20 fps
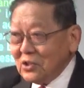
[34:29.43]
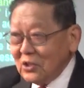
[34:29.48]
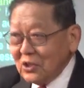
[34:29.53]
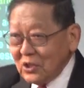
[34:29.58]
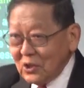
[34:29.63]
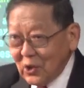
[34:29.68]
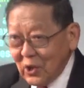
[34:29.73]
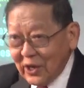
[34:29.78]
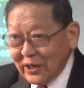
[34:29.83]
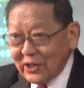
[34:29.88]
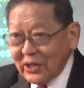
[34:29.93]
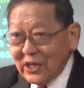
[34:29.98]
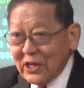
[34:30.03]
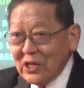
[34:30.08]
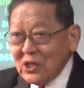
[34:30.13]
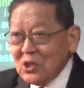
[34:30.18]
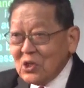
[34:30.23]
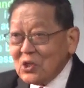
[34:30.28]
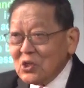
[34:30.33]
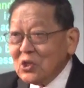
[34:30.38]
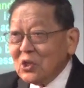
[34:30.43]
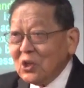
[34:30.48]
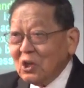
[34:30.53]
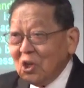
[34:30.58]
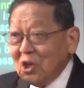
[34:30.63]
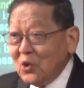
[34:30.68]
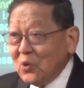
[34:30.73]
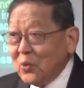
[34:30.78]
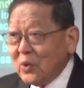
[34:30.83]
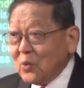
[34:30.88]
原因是
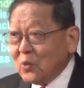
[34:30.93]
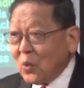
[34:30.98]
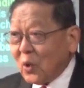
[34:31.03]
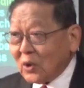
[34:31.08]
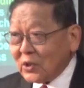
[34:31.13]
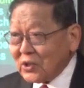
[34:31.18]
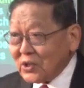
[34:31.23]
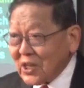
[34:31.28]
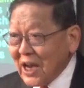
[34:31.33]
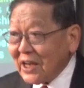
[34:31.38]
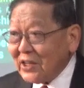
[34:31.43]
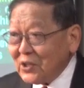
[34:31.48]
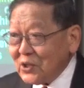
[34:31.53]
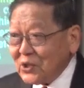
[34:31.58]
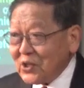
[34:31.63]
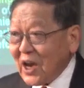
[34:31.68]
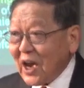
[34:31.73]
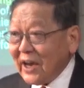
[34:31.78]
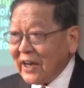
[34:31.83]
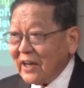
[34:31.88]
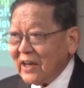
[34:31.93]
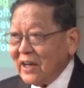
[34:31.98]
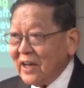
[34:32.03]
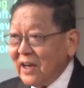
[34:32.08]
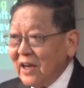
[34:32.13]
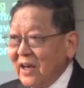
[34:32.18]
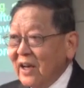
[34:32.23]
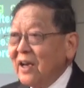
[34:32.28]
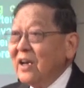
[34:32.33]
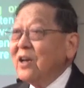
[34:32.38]
因为我站在
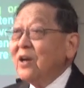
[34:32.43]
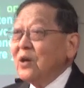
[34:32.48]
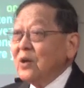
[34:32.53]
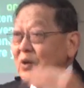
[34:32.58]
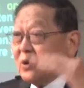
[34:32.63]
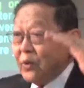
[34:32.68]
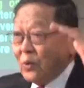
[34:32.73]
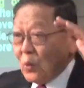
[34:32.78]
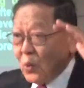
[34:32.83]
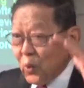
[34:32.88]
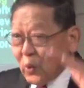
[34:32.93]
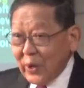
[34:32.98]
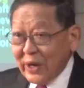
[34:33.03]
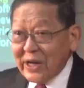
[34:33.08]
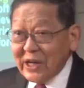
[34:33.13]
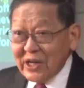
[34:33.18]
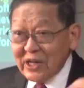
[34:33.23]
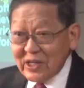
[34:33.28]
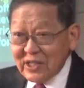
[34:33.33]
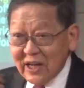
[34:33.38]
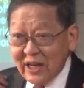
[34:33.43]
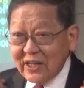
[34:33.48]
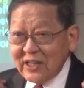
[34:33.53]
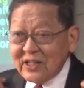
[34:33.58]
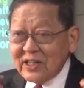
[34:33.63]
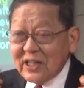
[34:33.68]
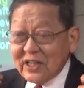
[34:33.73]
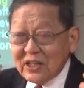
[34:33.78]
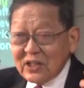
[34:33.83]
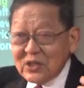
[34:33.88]
伟
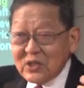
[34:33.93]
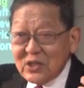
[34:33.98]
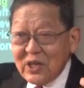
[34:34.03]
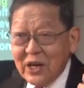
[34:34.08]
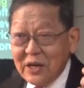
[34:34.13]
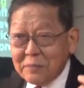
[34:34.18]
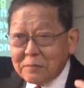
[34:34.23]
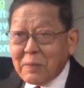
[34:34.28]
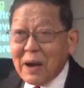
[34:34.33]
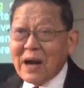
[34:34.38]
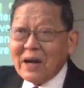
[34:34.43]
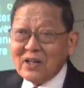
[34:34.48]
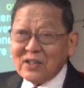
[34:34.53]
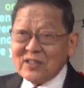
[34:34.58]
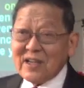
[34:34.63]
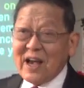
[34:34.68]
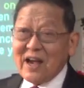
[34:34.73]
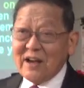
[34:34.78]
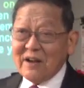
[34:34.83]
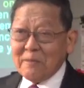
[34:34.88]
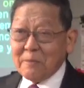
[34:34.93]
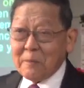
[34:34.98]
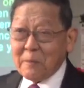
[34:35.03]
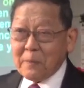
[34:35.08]
人的肩膀上。”